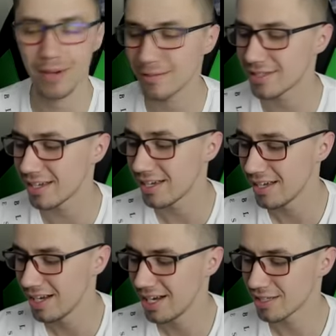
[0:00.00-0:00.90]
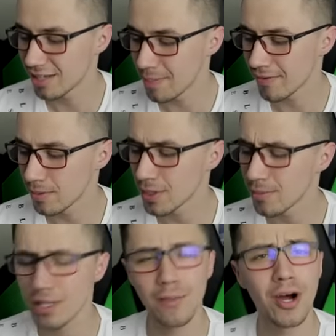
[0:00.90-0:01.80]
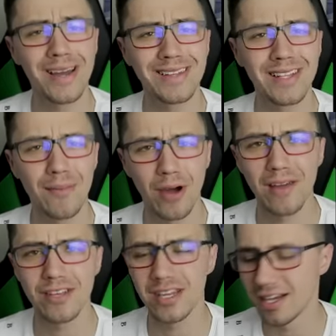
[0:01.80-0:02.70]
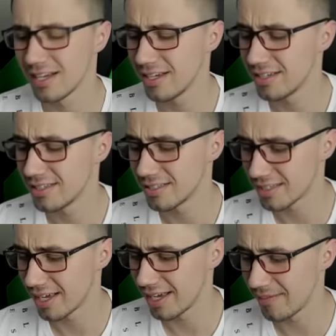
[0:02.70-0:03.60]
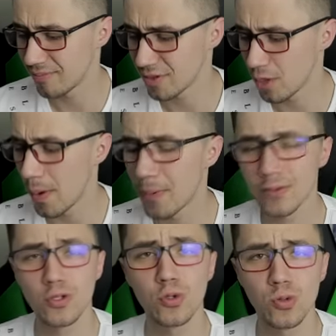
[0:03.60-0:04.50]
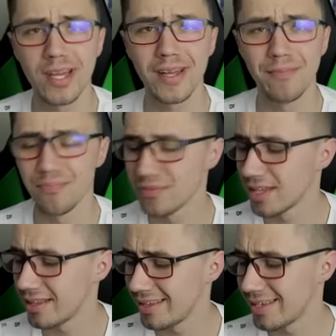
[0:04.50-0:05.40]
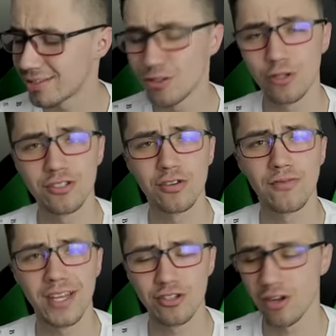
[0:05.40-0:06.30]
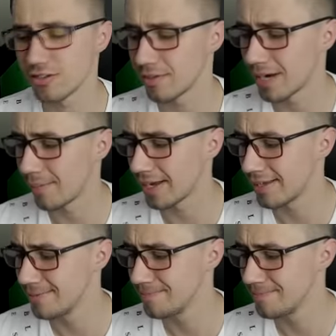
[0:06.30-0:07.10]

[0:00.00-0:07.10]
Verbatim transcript: na bramce, to najprawdopodobniej to była jedynie moja wina, że no po prostu tutaj nie skończyło się to większą ilością bramek.